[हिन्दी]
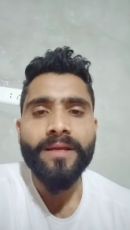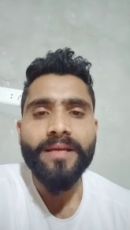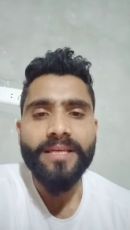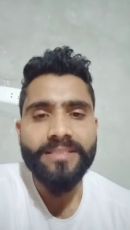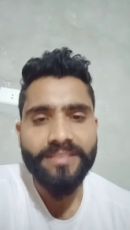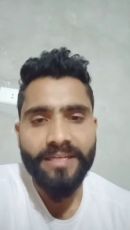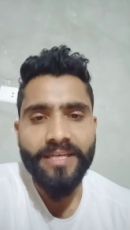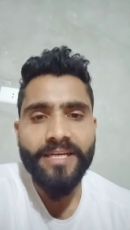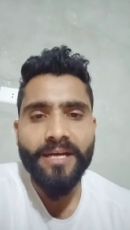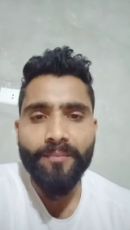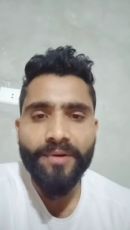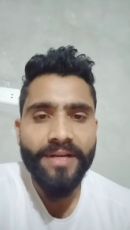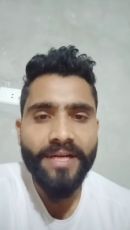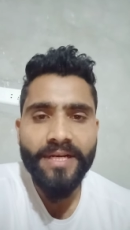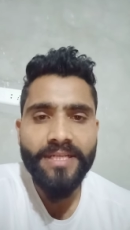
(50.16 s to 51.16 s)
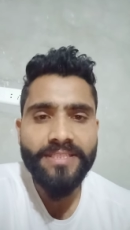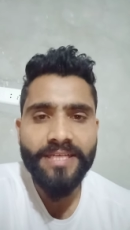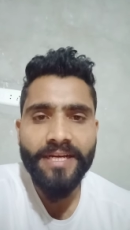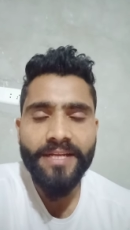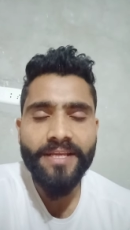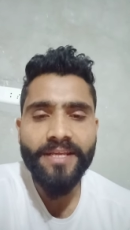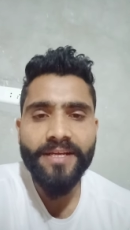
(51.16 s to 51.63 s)
इसके लिए एक कमेटी
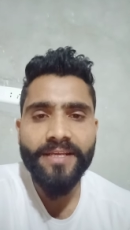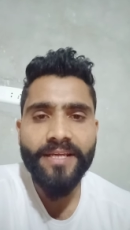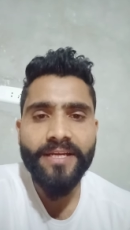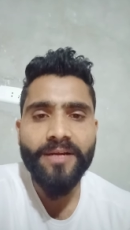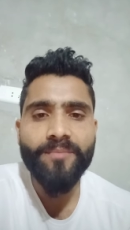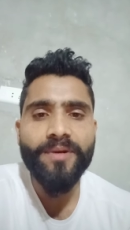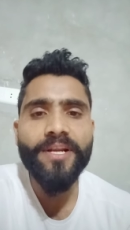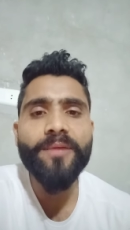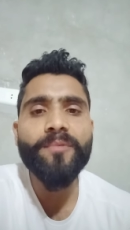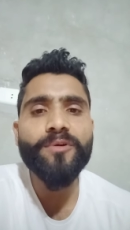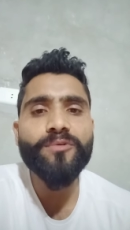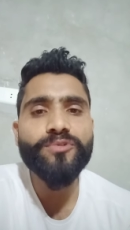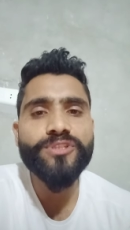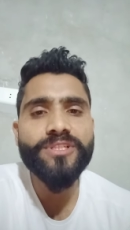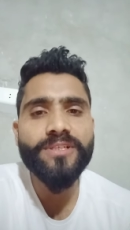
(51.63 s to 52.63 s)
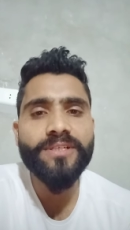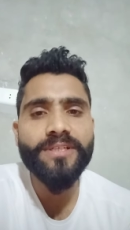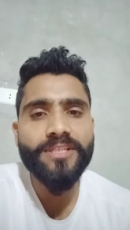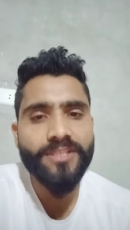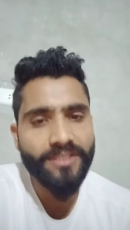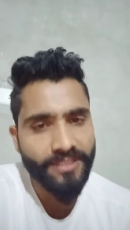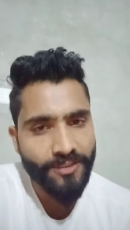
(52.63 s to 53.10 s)
डिसाइड की गई है कमेटी में कुछ
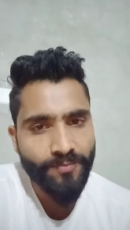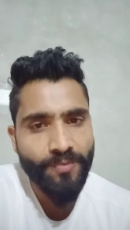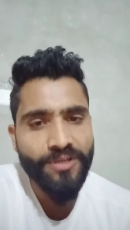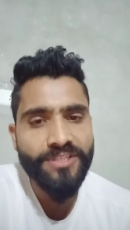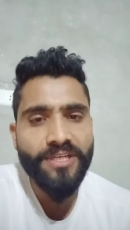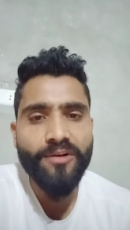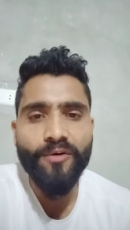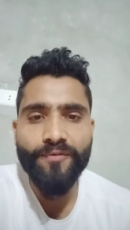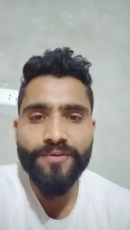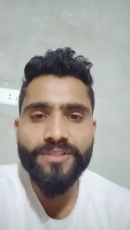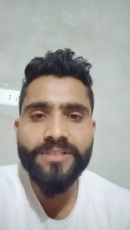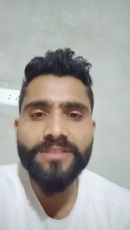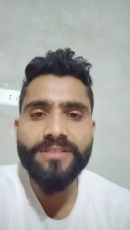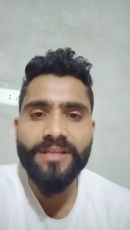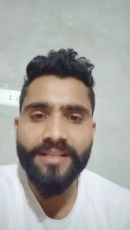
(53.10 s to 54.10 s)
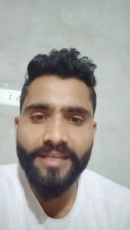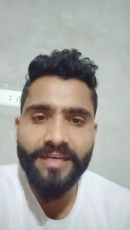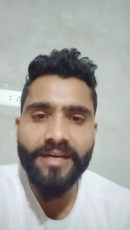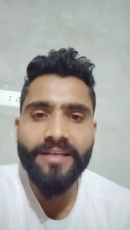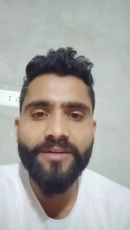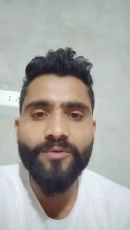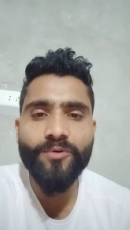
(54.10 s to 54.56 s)
स्पेशल ऑफिसर्स
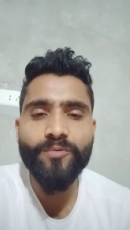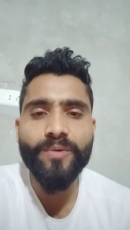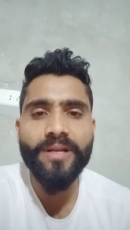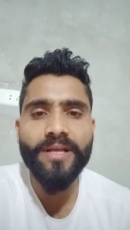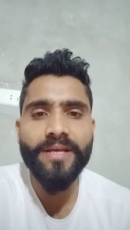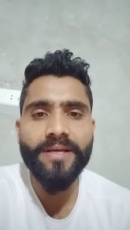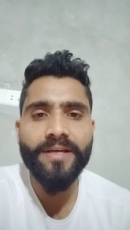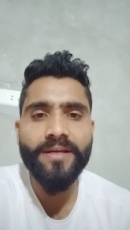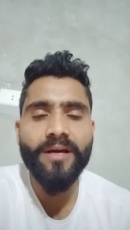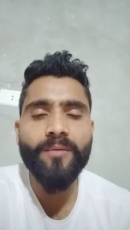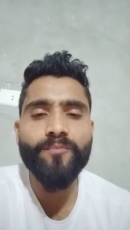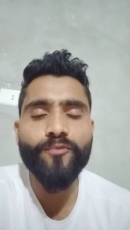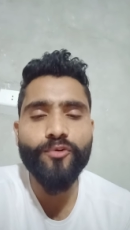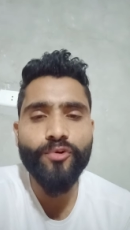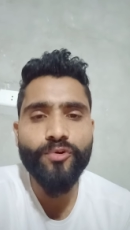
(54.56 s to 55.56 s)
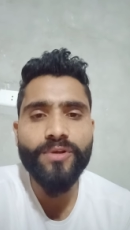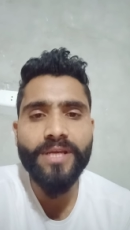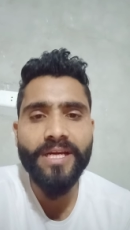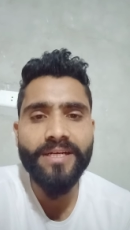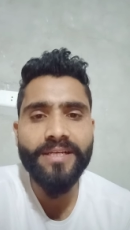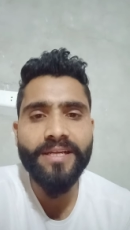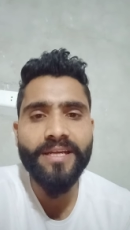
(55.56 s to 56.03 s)
अधिकारी लोग बनाए गए अब वो लोग
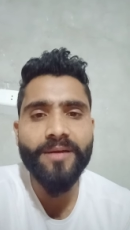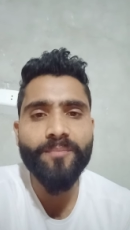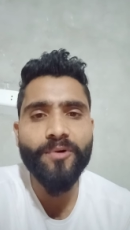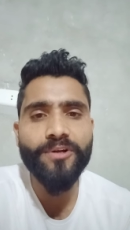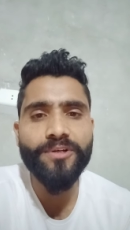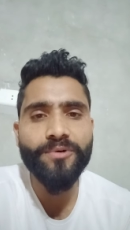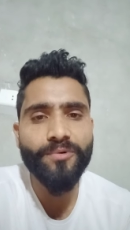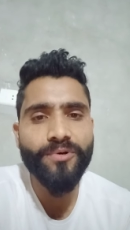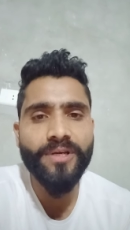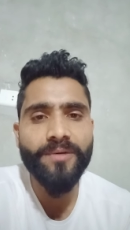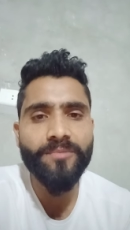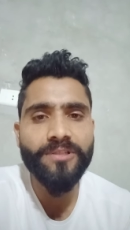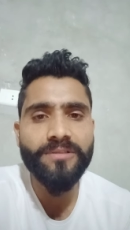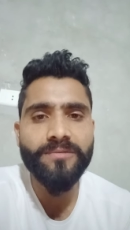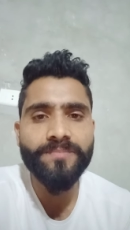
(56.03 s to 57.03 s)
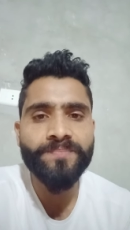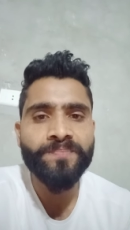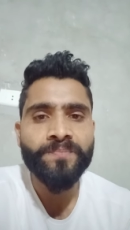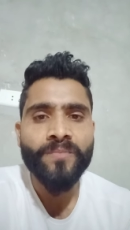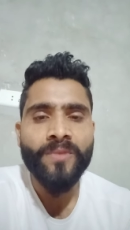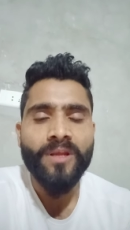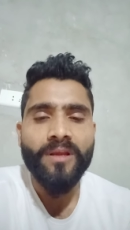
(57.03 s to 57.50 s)
क्या करेंगे अपॉइंट हो गए मतलब
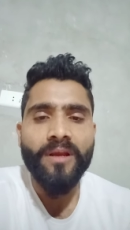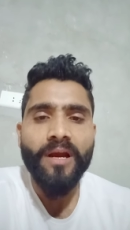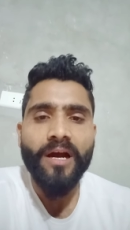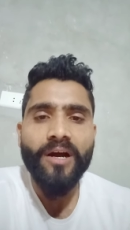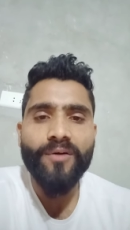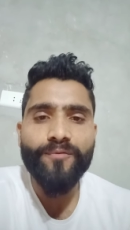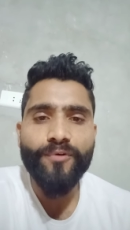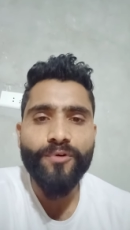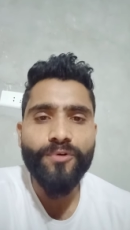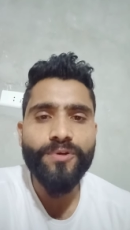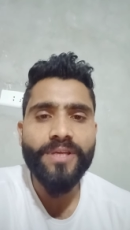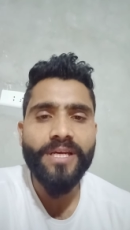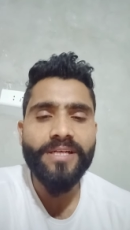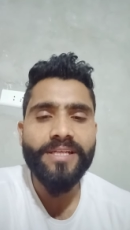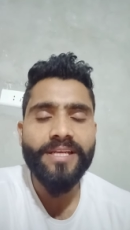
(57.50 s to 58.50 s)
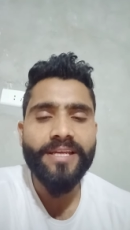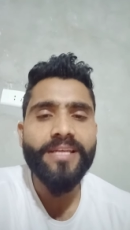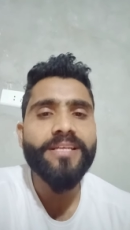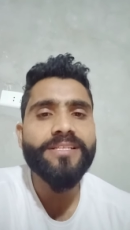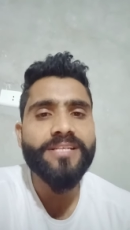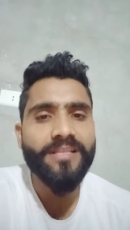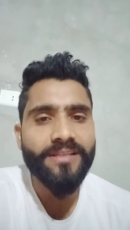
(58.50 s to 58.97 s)
अब वो लोग क्या करेंगे
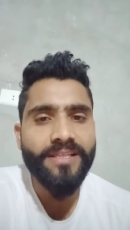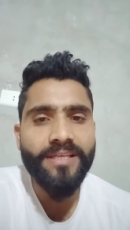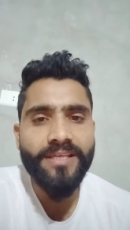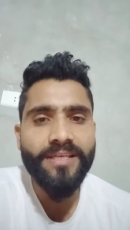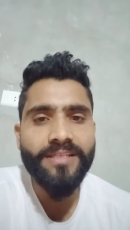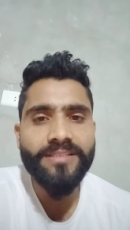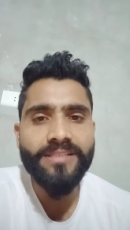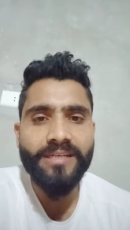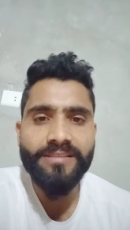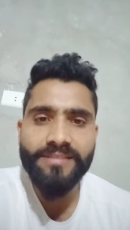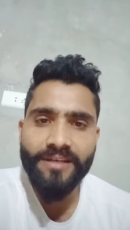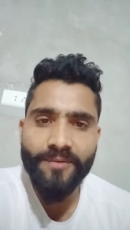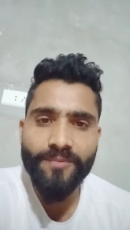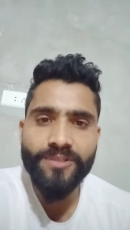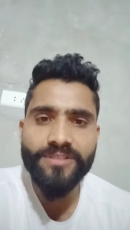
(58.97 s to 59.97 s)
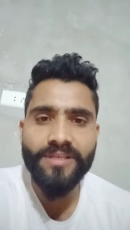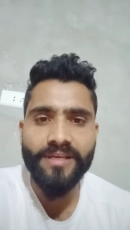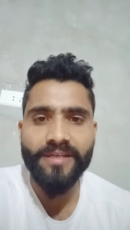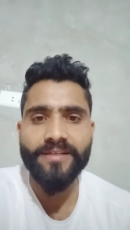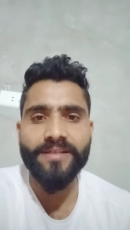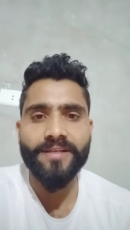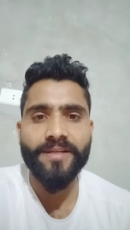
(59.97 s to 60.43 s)
कि जल्दी ही इसका सिलेबस
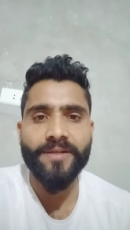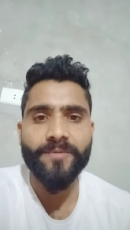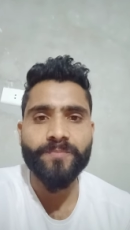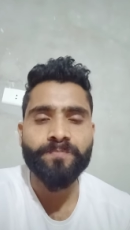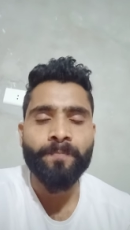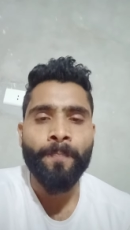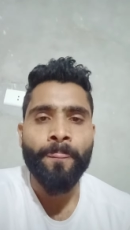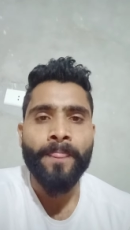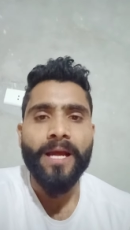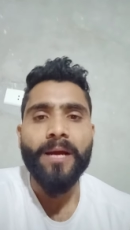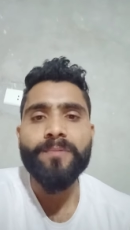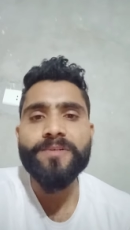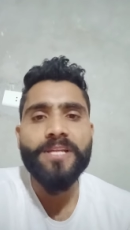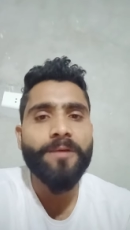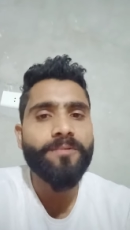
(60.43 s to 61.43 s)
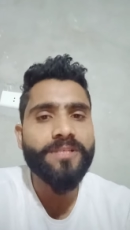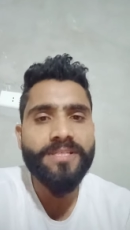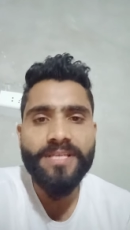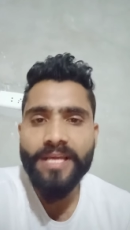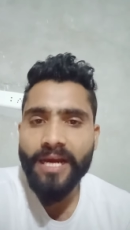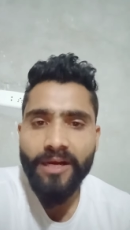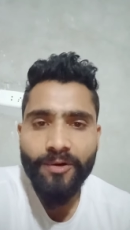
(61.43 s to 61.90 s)
तैयार करेंगे अब
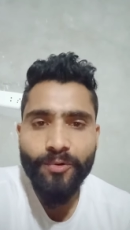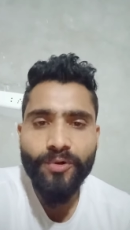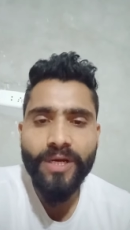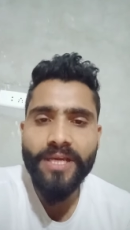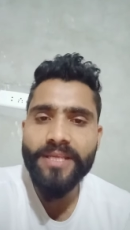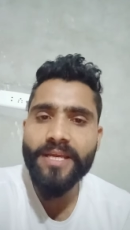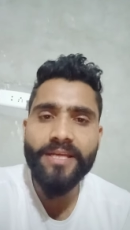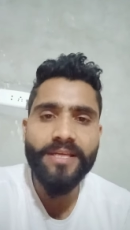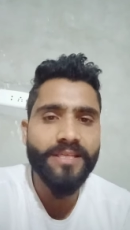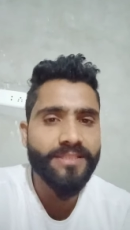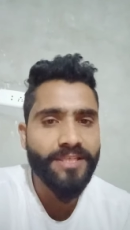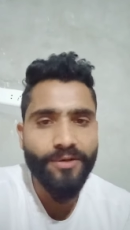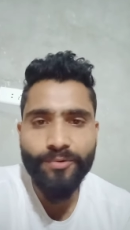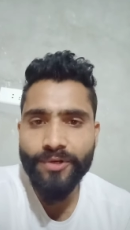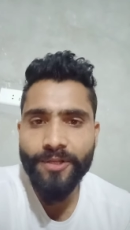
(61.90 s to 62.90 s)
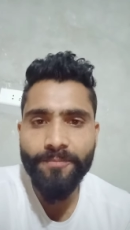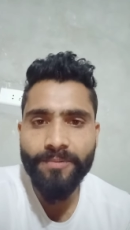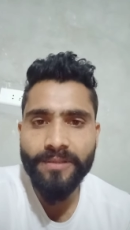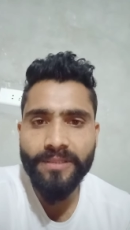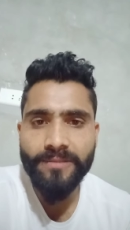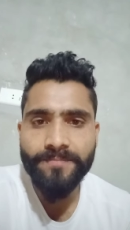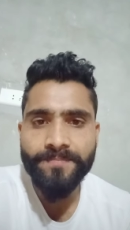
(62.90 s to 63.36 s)
सिलेबस क्या होगा ये किसी को नहीं
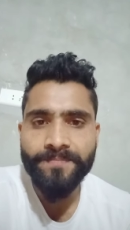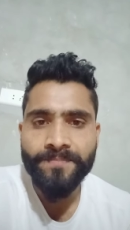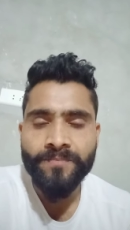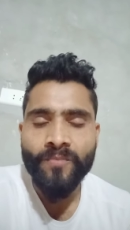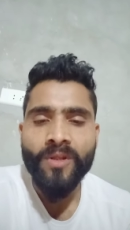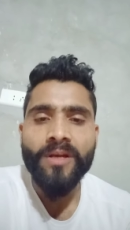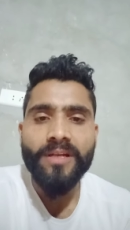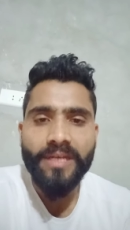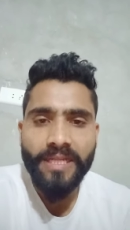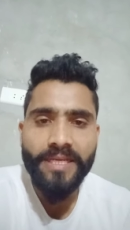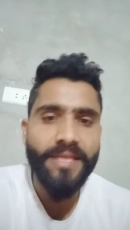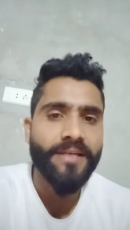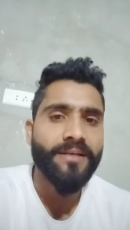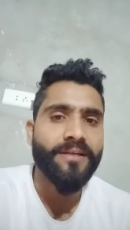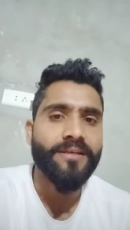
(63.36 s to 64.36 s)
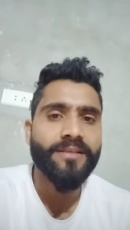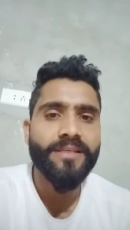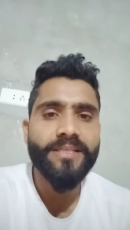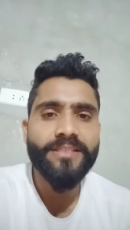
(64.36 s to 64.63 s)
पता लेकिन ये